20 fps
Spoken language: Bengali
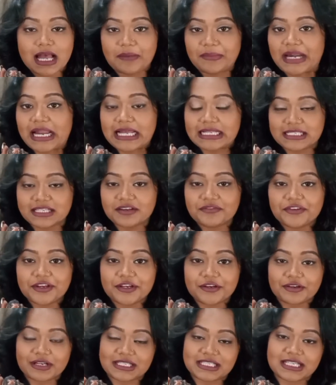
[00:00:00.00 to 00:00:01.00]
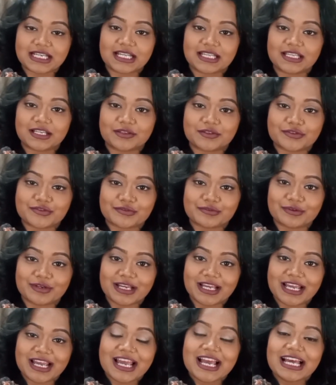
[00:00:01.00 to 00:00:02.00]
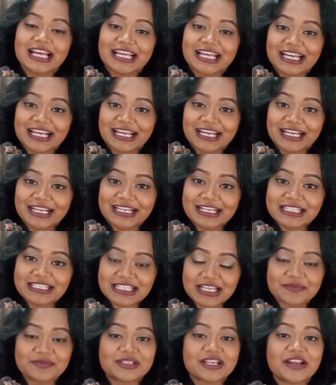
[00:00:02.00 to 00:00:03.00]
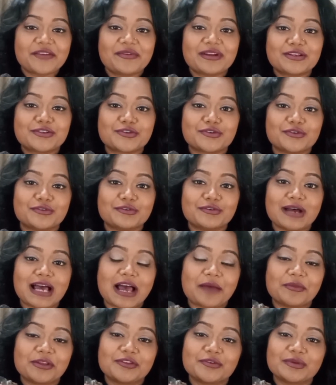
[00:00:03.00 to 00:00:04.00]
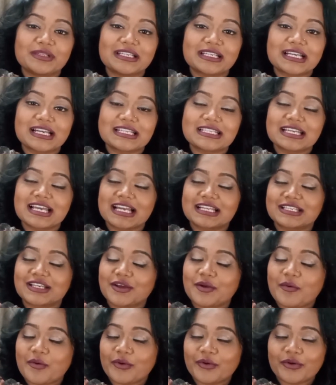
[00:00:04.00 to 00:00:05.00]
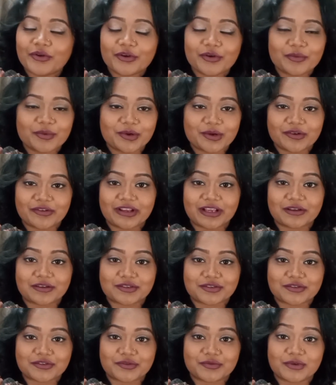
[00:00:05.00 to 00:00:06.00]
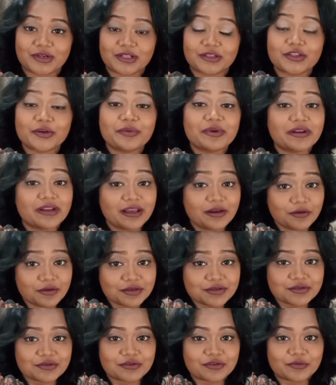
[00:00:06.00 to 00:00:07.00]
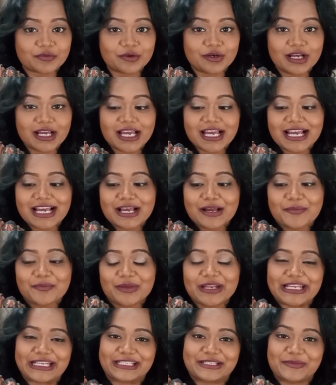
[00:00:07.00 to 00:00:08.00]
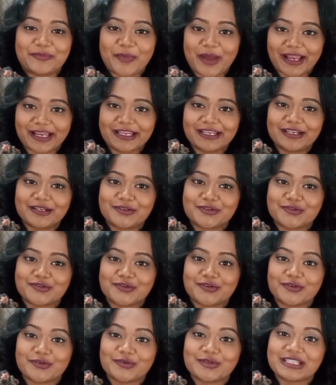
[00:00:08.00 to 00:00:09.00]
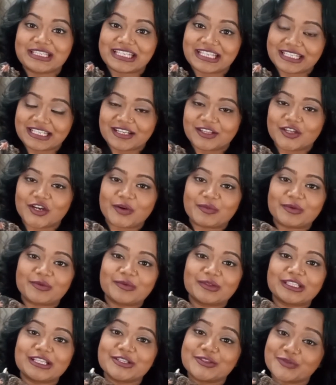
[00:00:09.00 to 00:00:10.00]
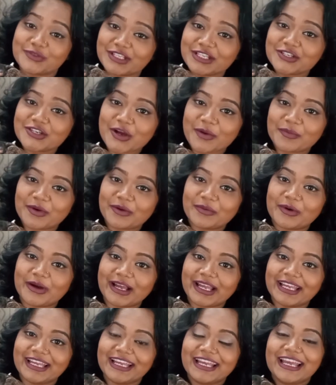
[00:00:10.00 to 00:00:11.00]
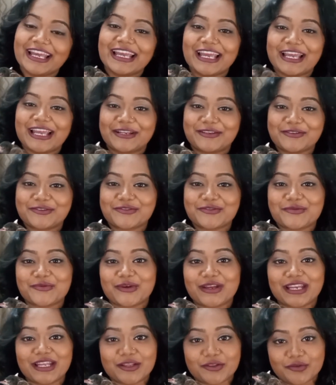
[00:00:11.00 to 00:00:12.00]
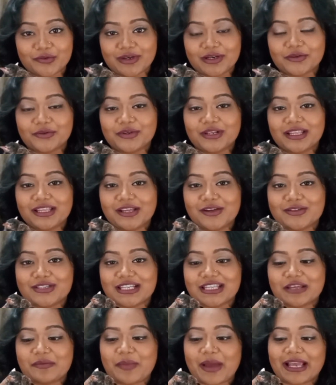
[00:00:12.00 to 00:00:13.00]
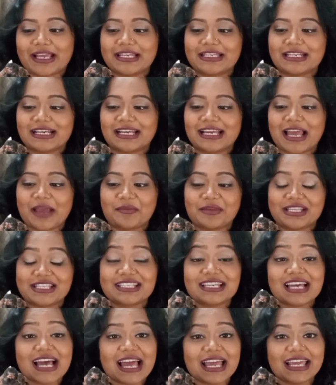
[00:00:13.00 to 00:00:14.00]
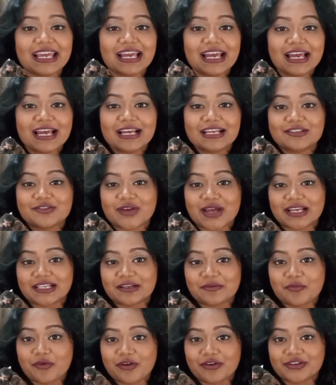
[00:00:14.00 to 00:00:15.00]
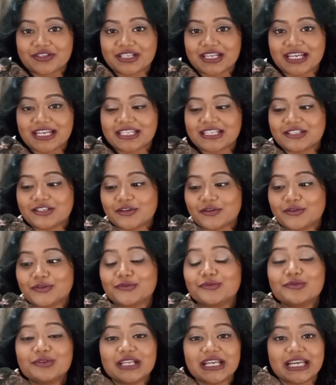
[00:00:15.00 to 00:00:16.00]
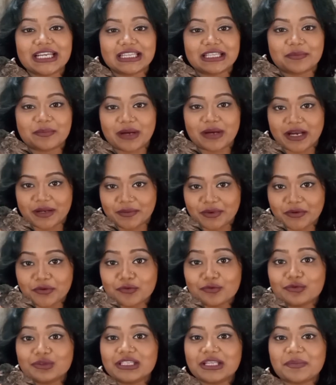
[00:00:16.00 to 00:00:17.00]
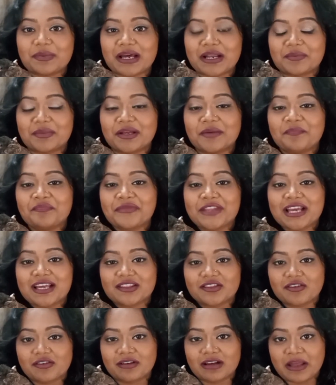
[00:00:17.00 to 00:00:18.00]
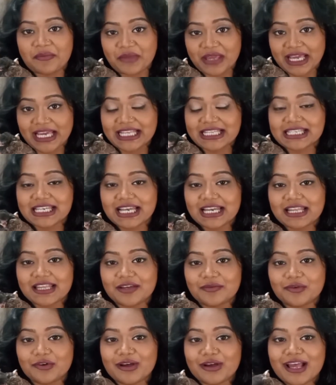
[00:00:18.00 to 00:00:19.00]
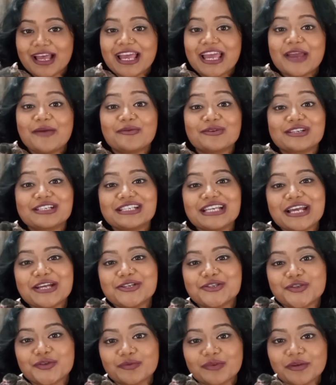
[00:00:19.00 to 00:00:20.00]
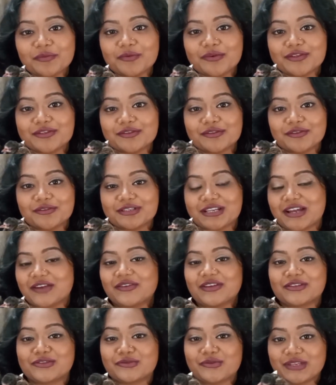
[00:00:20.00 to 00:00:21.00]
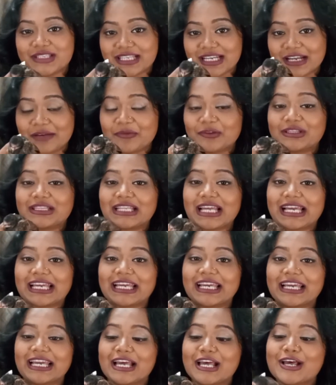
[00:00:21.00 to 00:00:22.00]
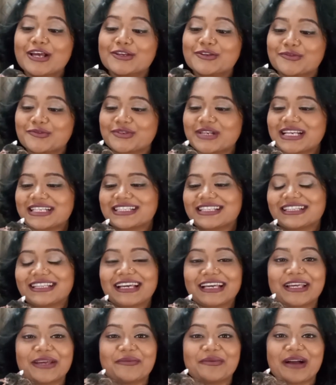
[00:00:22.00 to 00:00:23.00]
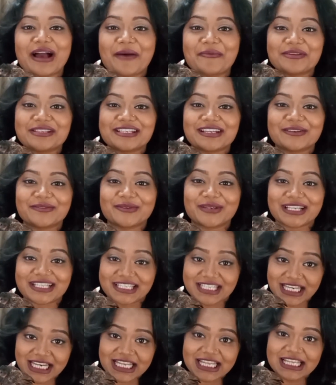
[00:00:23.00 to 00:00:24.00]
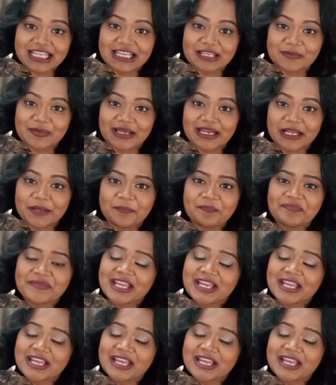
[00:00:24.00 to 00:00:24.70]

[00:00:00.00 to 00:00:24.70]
আমার আজকের ভিডিওটা যারা দেখছো সাবস্ক্রাইবের জন্য আমি তোমাদের কাছে আজকে কোনো রকম কোনো রিকোয়েস্ট করব না তবে রিকোয়েস্ট করব প্লিজ পাখিটার জন্য যে যা ধর্ম মতে যদি সম্ভব হয় একটু সময় নিয়ে দোয়া করে দিও যাতে পাখিটাকে আমি চাই যে একটা বয়সে এসে যখন খুঁটে খেতে পারবে উড়তে পারবে তখন আমি একে ছেড়ে দেব এবং সেই সময় পর্যন্ত যেন এই সই সালামত থাকে সুস্বাস্থ্যে থাকে এবং আমি যেন ওকে ছেড়ে দিতে পারি